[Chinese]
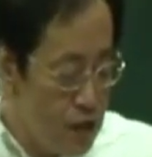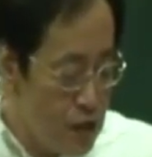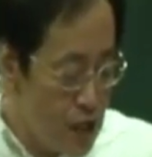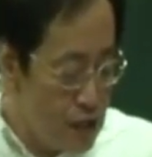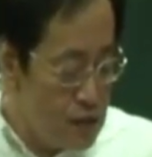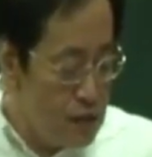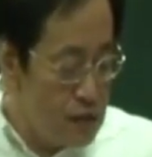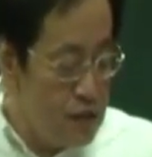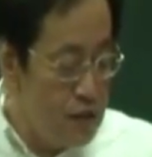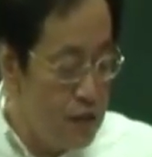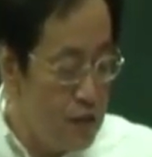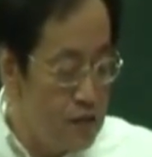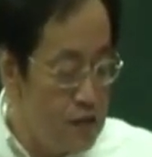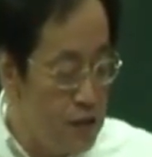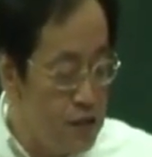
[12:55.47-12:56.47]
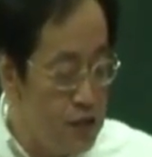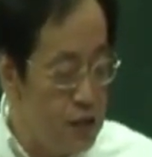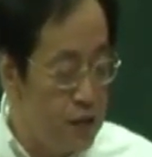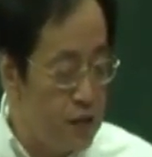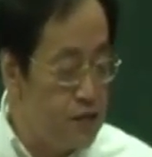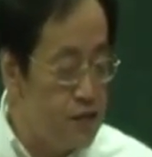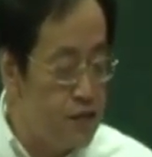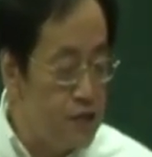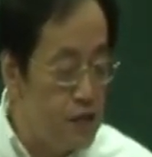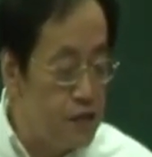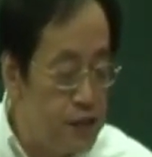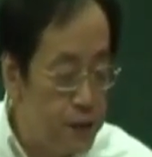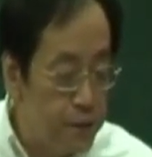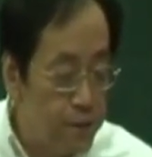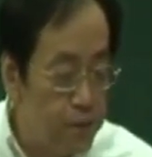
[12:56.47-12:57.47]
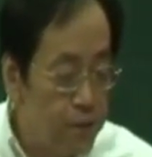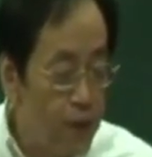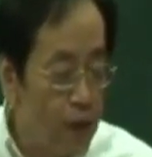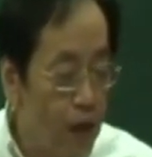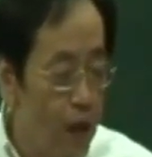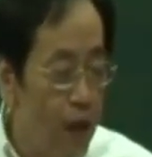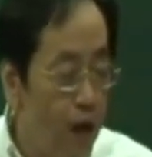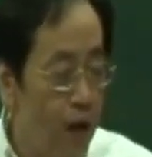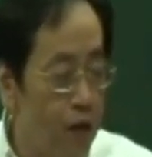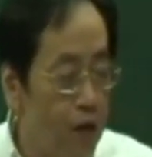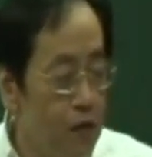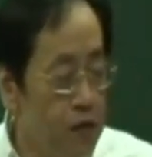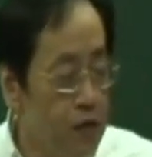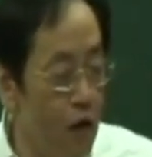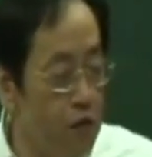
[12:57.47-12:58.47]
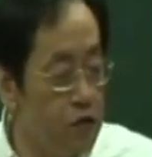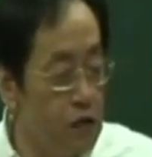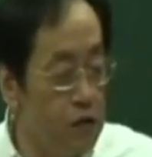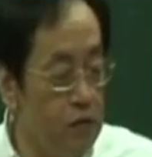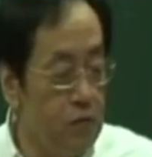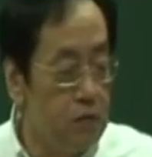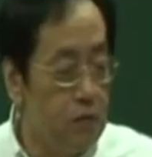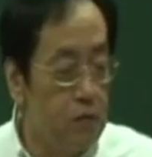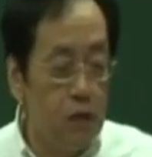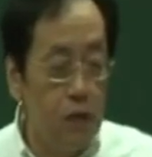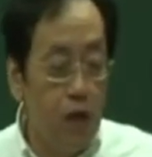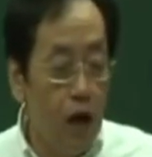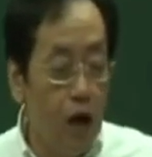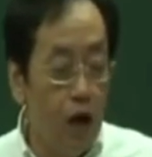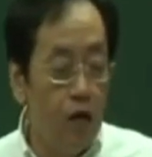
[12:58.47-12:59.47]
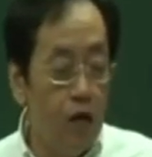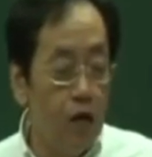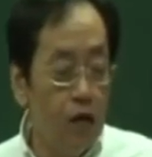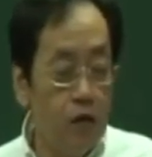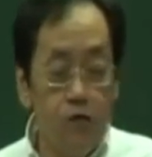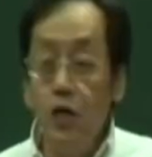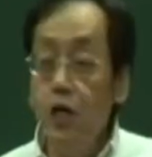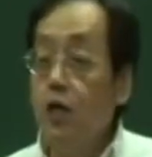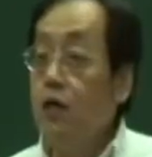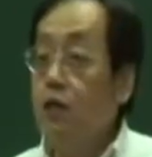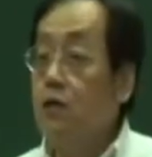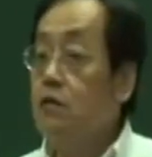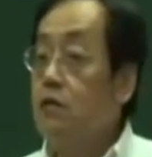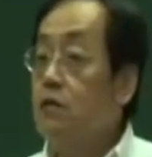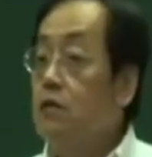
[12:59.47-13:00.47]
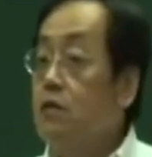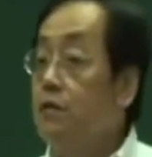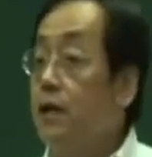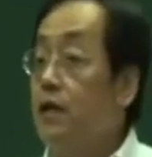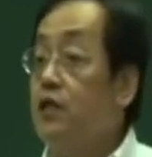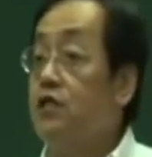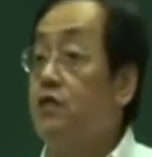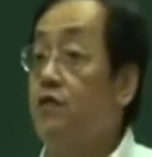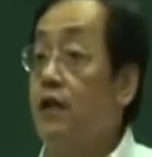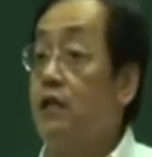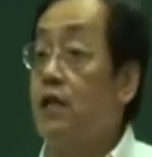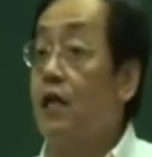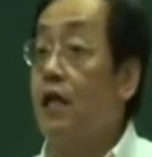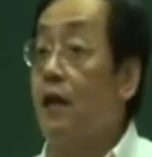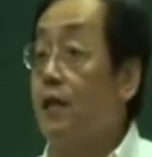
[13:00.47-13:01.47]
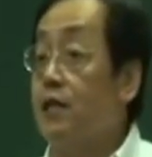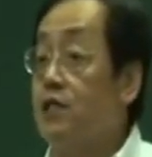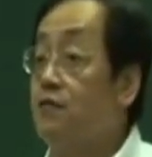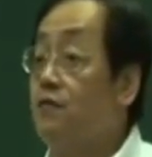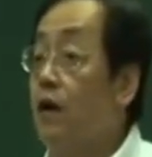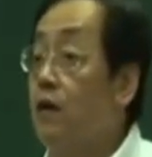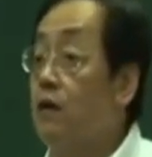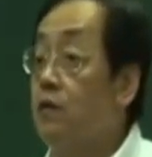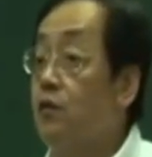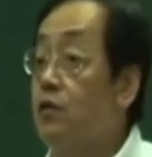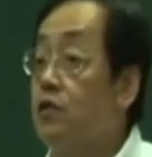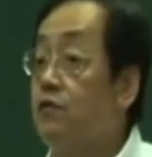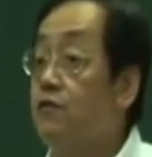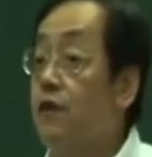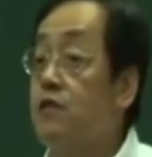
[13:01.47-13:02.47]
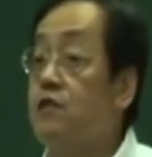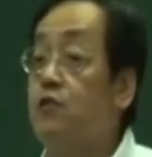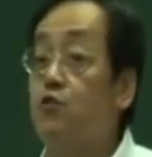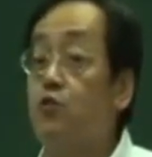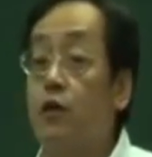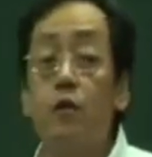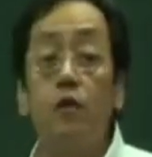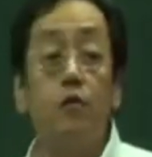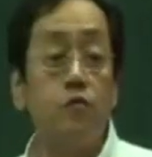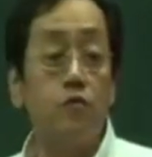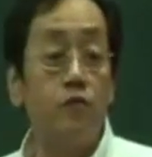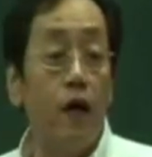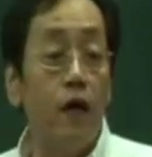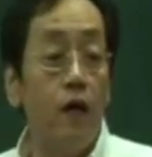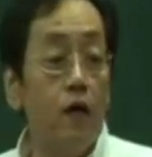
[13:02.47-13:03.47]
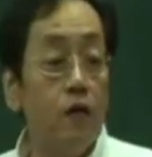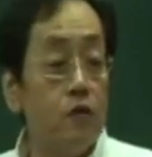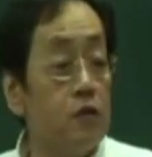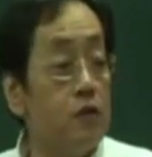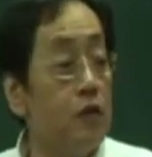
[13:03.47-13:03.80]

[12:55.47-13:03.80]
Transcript: 所以它这个是一个生气，一个是生津，哦，药蒸，哦，所以日本的经方家他把经方，因为经方是绝对处方，